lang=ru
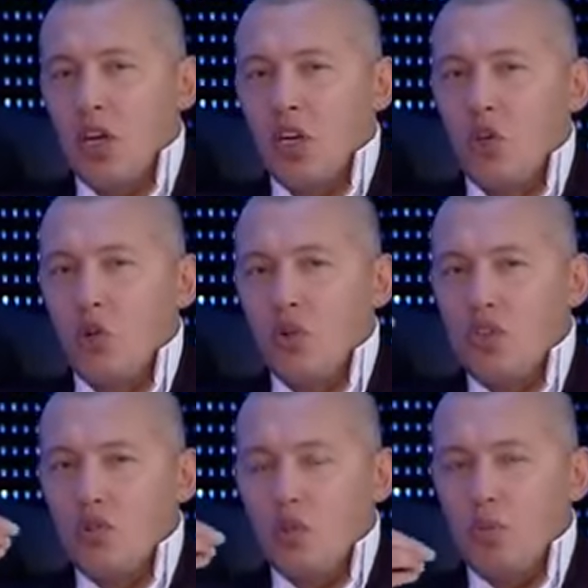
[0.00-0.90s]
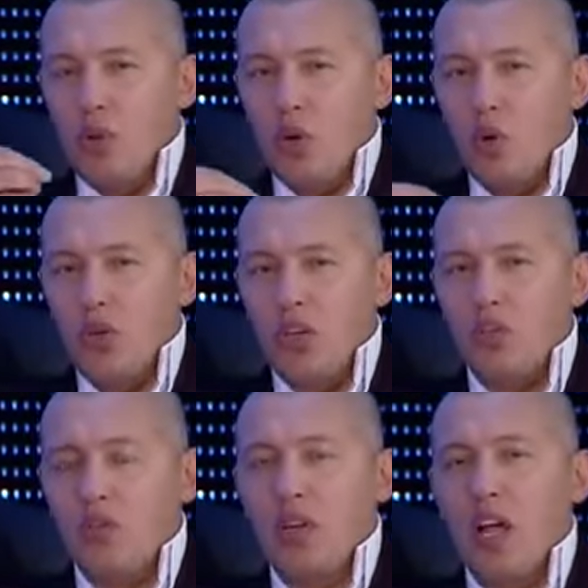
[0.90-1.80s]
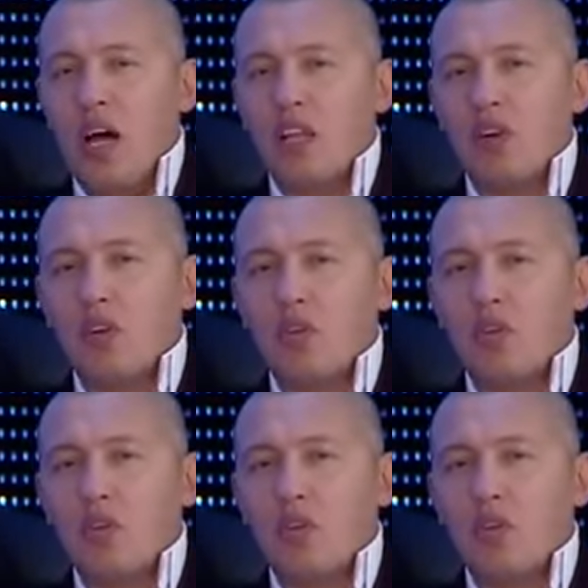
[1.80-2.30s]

и Дух Святой приходит и вкладывает